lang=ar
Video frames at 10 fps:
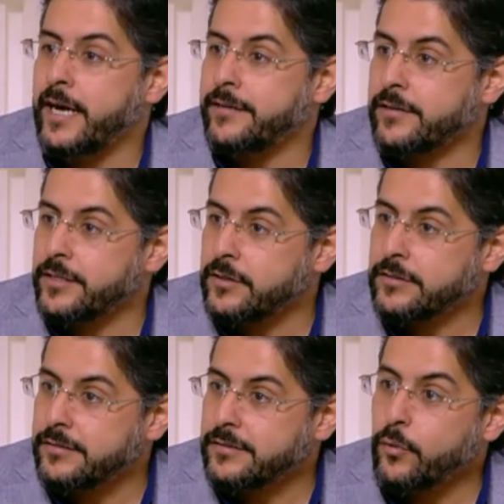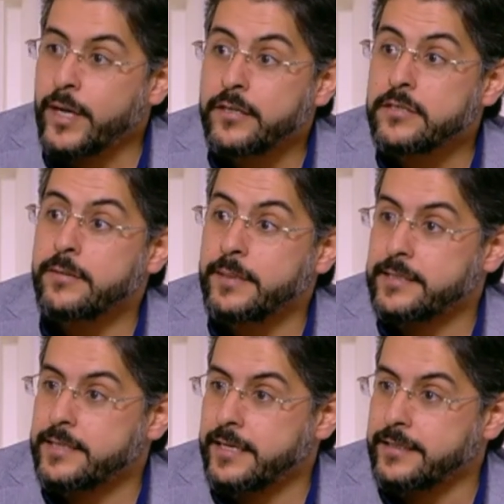عن الرياضه وعن النظام
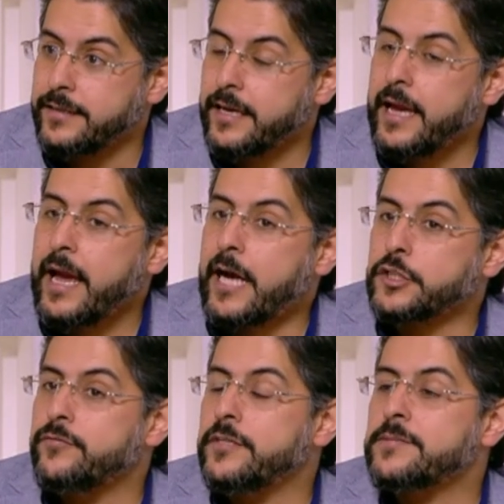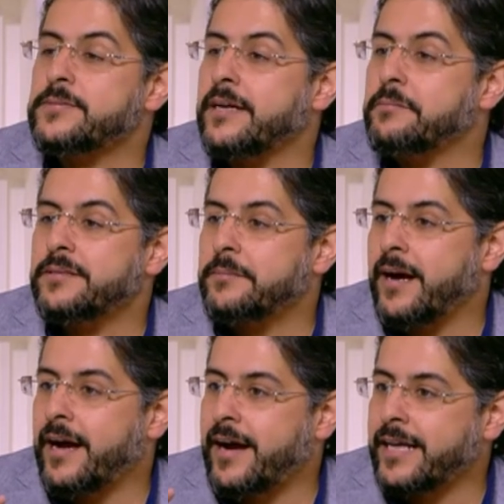الغذائي طبعا عشان في ناس ساعات
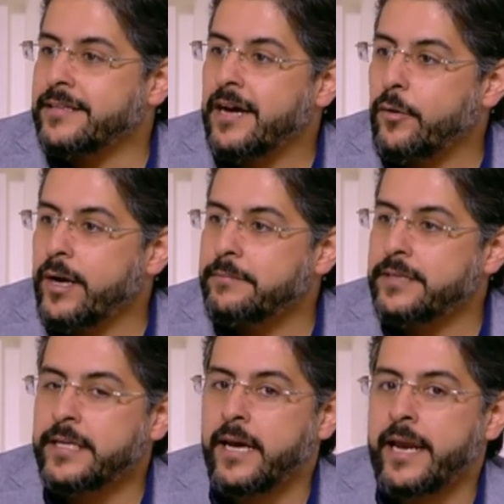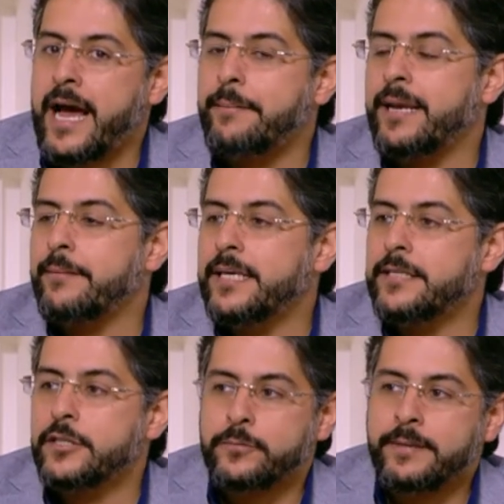بتبقى عندها وهم ان هي انا هعمل العمليه
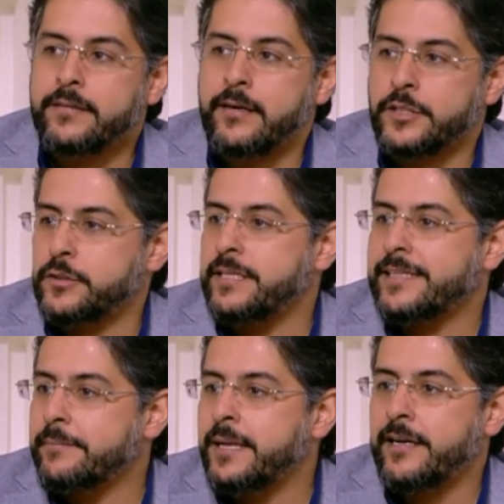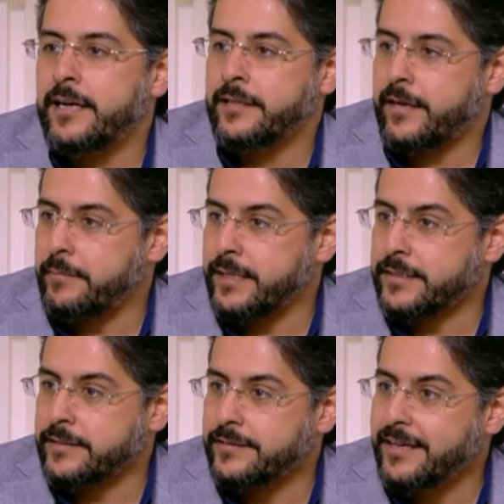دي عشان ما عشان دي هتمنعني ان انا اتخن بعد
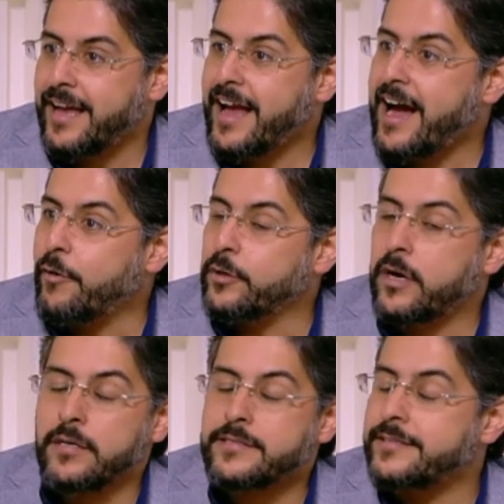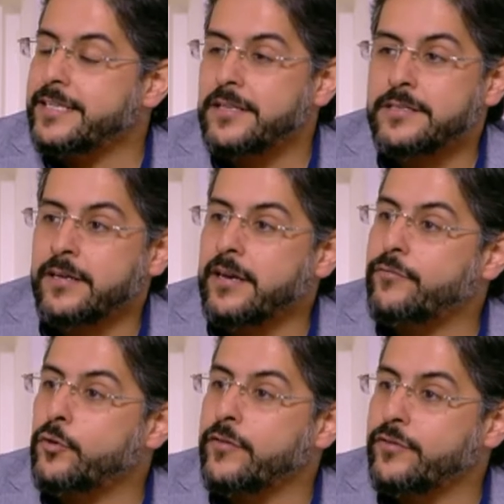كده مم. او ان خلاص الدنيا هتتصلح
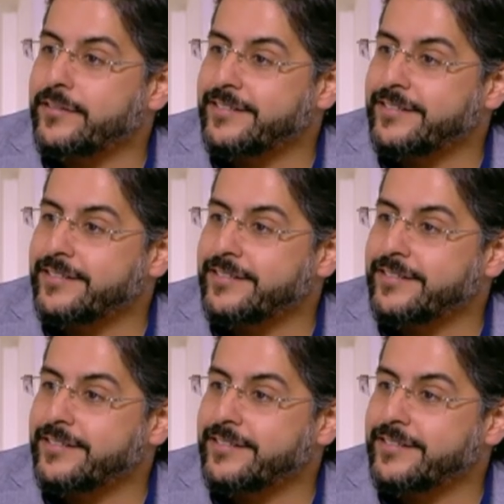فور ايفر